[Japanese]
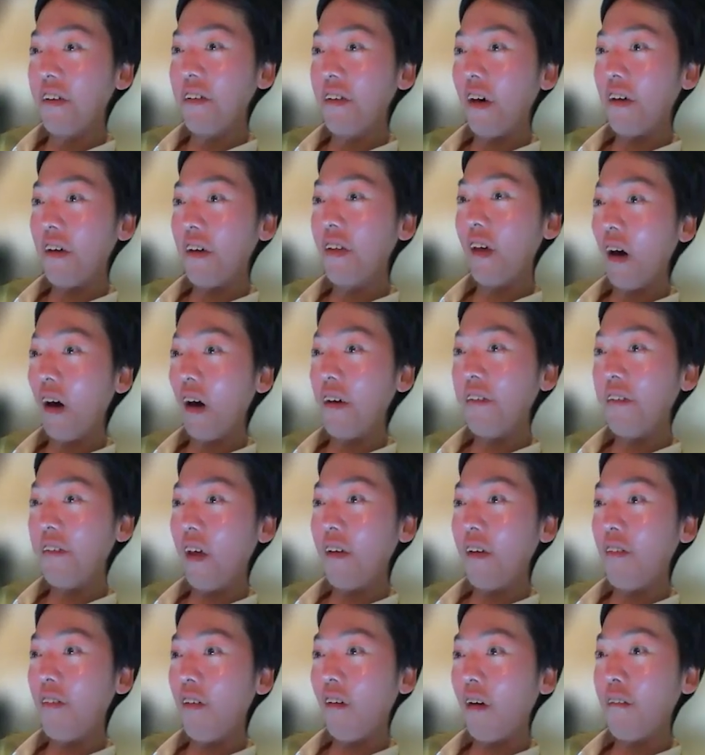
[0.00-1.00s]
立ち上げ
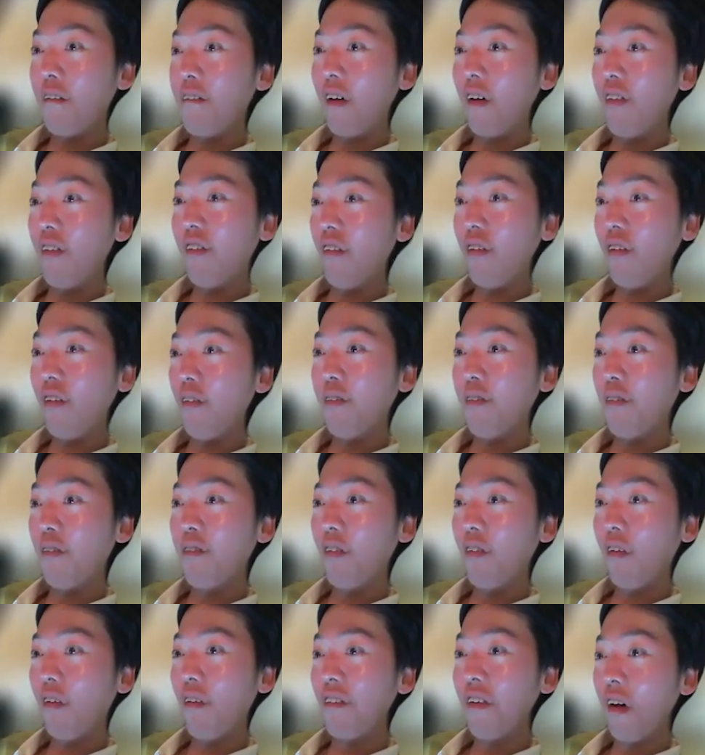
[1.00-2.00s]
てとか、まあ、当時も
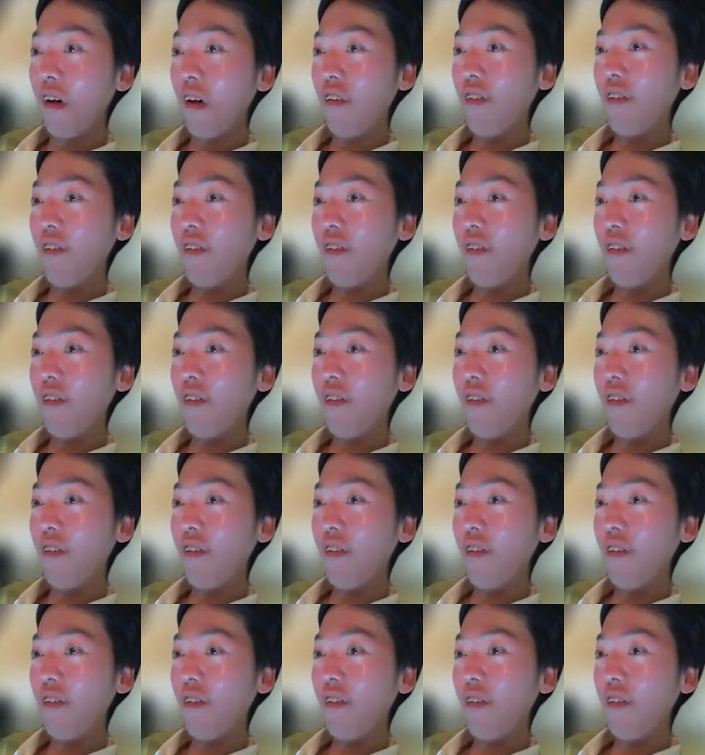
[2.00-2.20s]
もう、